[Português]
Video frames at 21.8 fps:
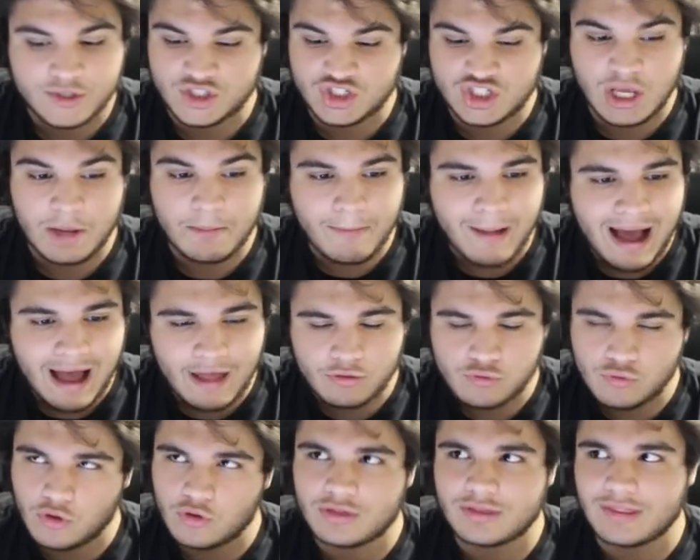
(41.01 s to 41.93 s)

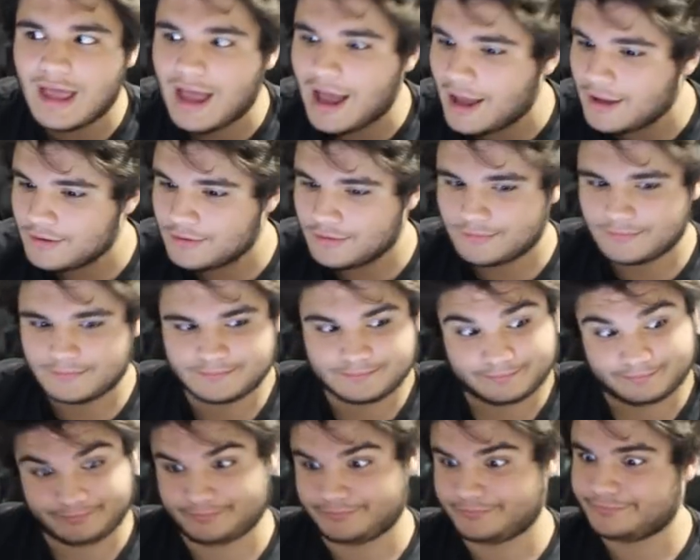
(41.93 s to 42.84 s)
gemado otário,
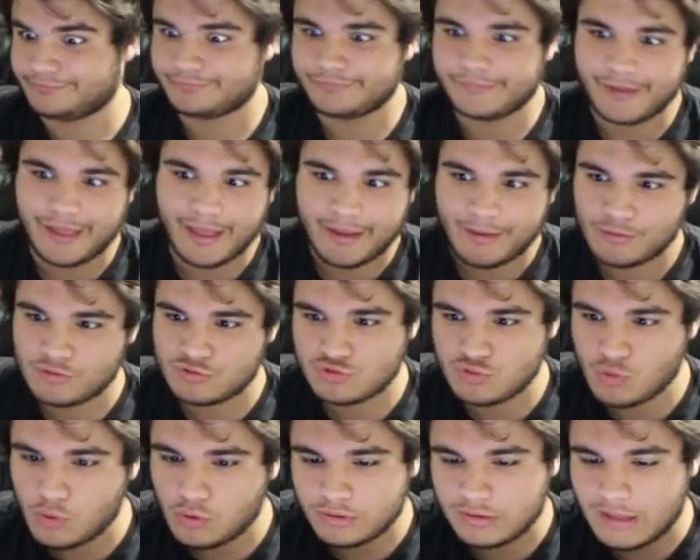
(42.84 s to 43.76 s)
né? Eu
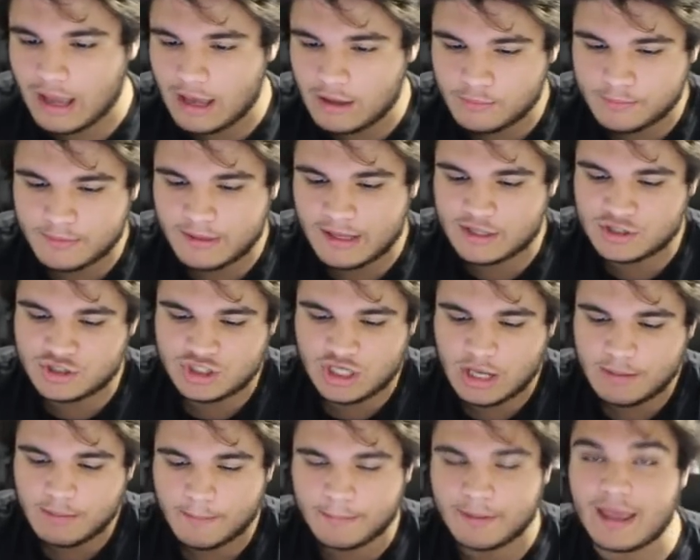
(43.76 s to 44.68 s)
sou um otário, porque
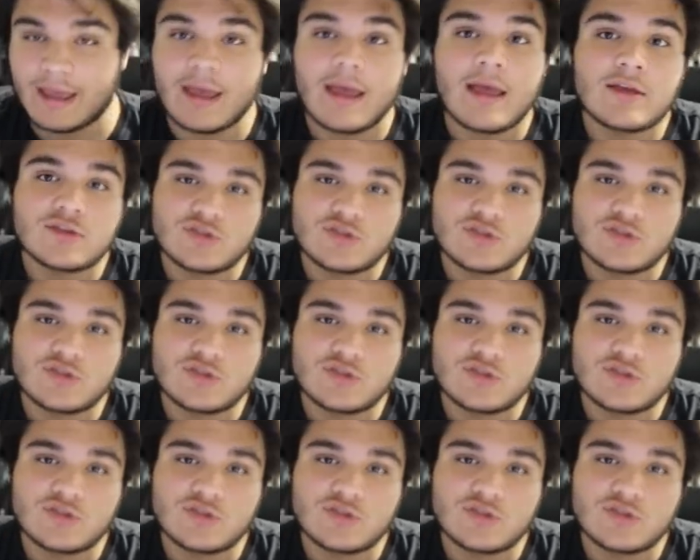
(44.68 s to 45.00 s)
gema, porque